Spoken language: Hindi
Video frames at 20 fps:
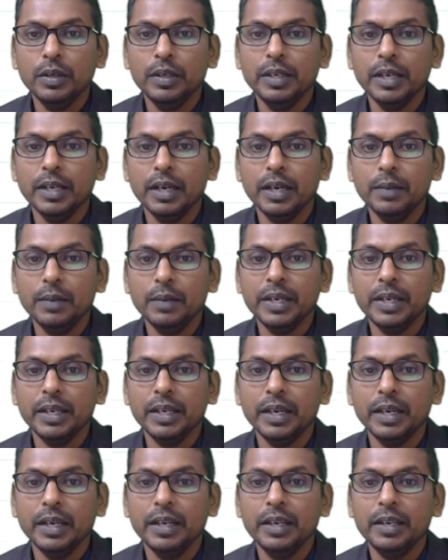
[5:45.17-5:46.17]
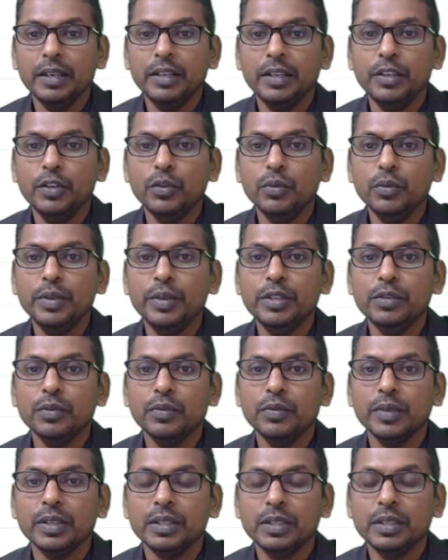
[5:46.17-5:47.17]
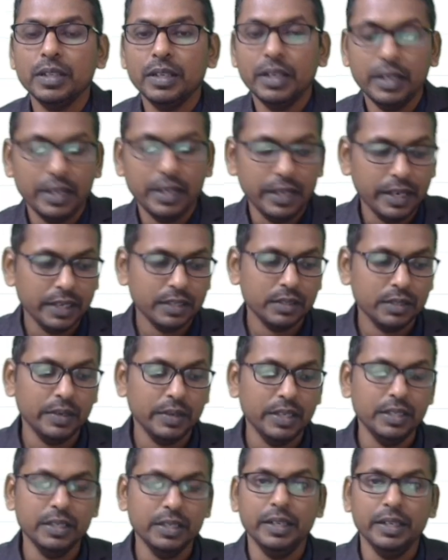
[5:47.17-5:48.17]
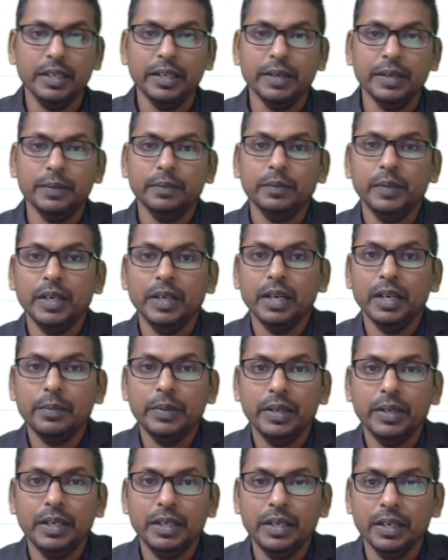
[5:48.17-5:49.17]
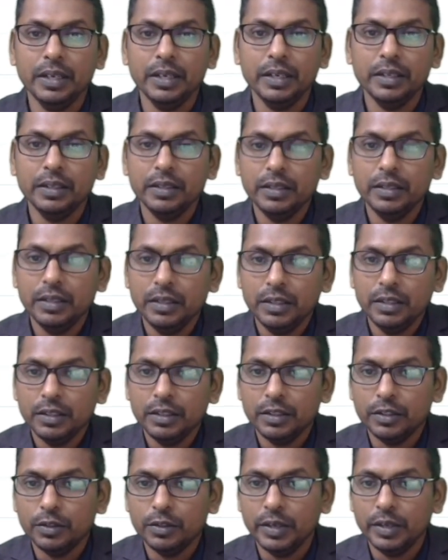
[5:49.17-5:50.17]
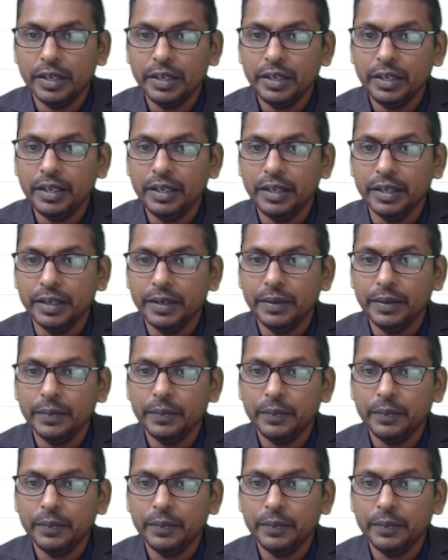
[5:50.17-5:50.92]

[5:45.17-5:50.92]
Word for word: यहाँ पर क्या है यू वी जो फंक्शन है एक्स वाई जेड का यहाँ पे हियर जो है हियर